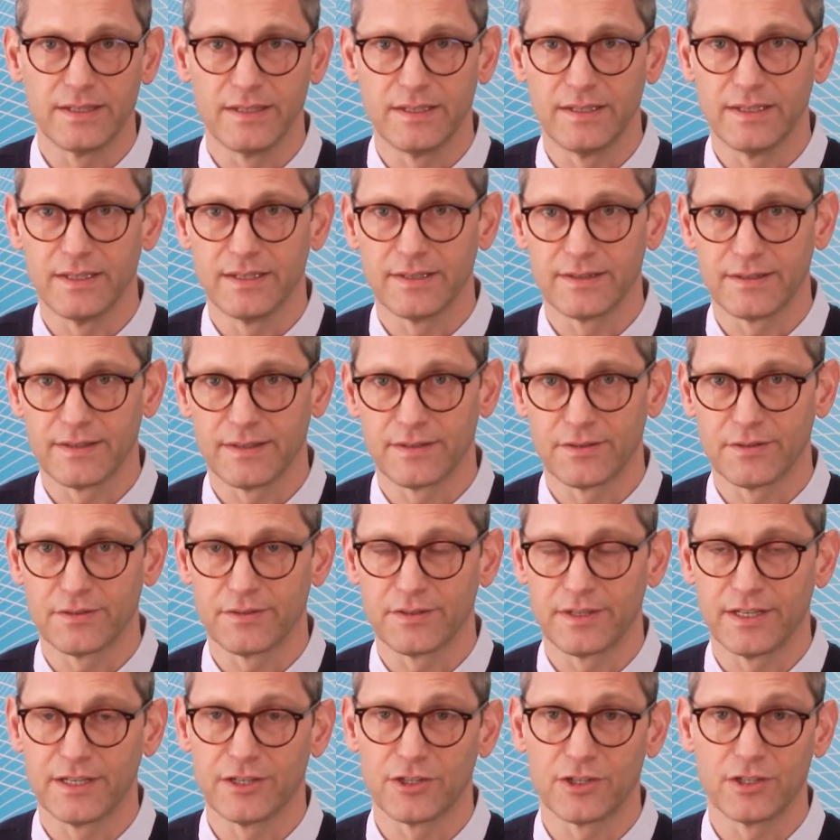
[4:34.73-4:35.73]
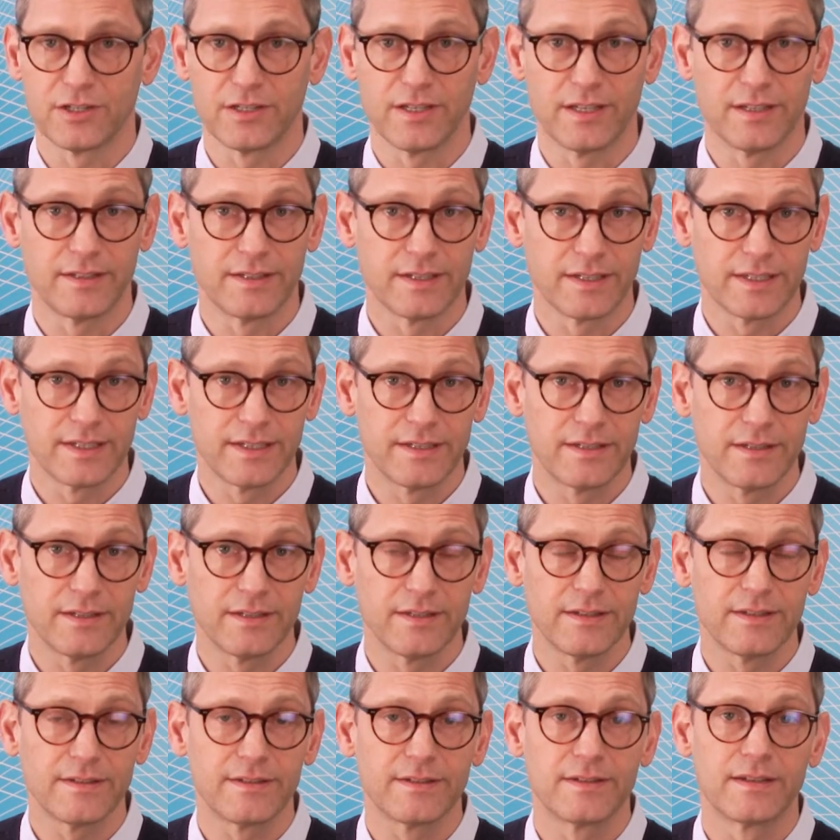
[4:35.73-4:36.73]
EDS Association. Der dritte
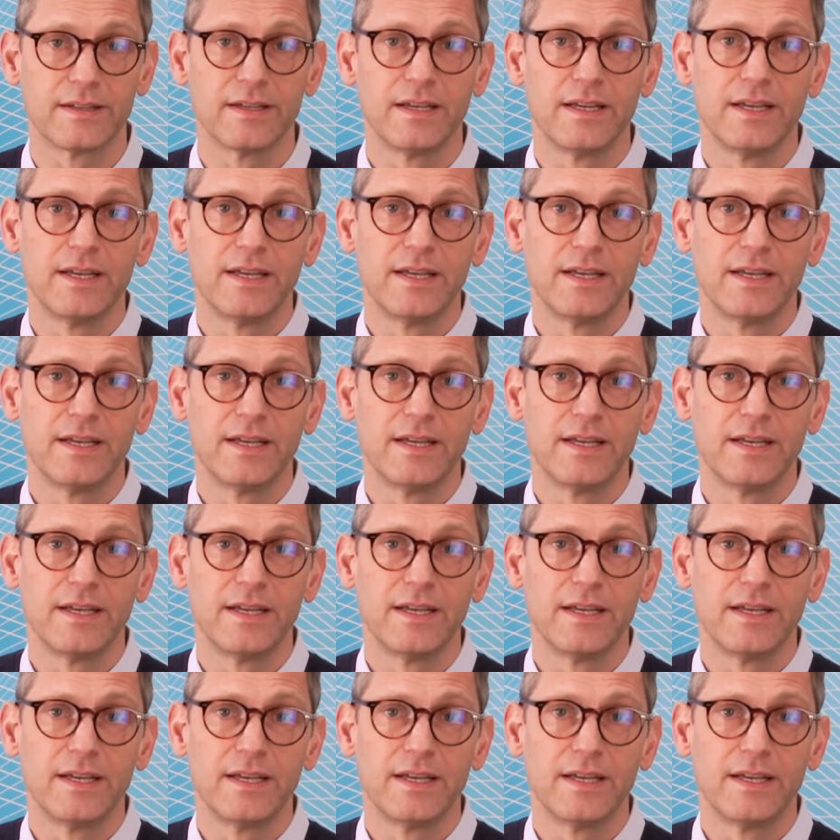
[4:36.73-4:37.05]
ist,